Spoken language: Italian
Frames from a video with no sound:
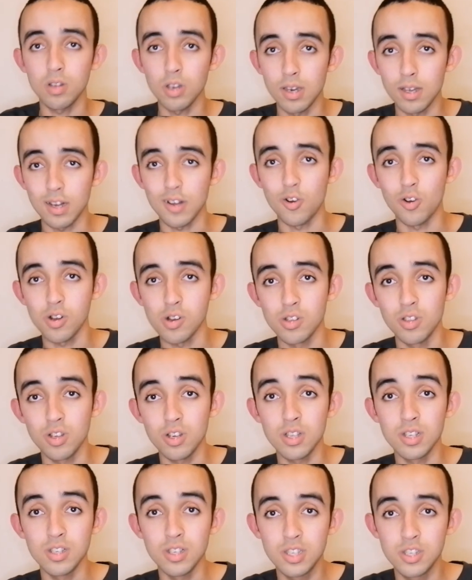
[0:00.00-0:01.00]
La,
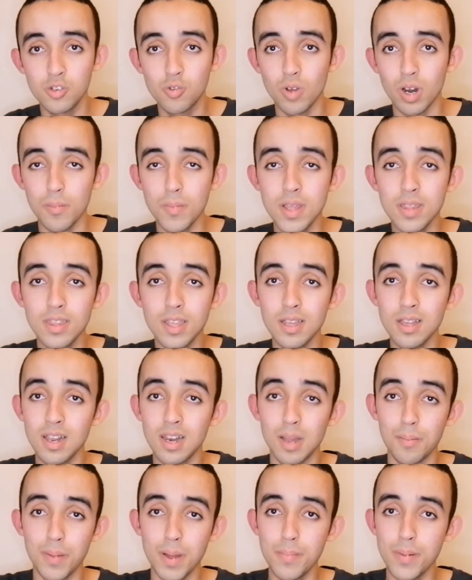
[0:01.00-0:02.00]
sicuramente
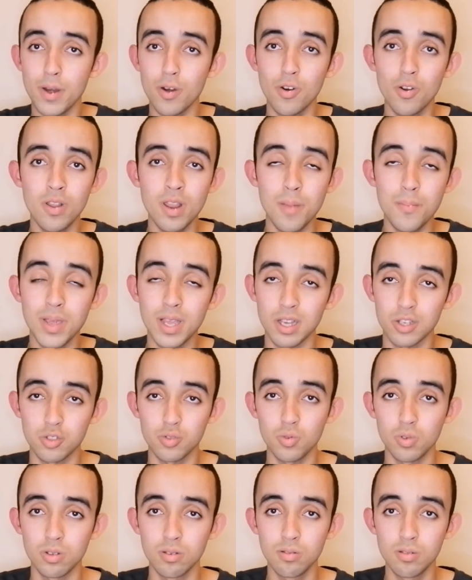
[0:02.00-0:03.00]
la papera non è mica
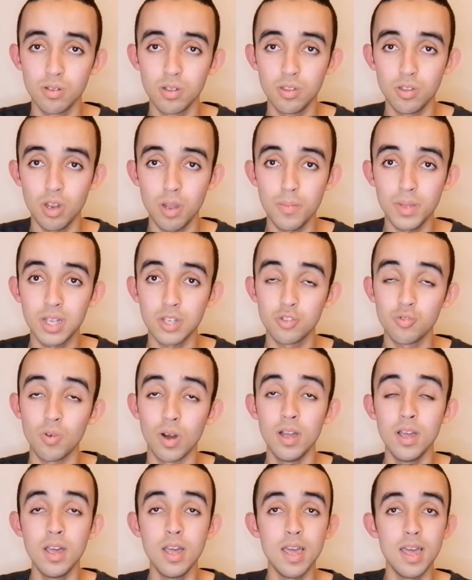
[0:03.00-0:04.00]
sua, non è mica
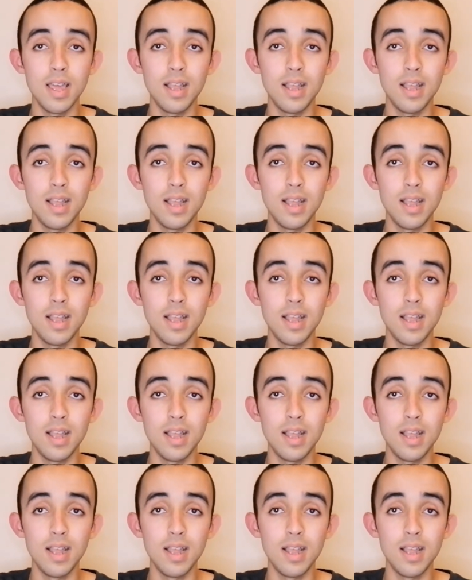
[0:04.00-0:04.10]
sua.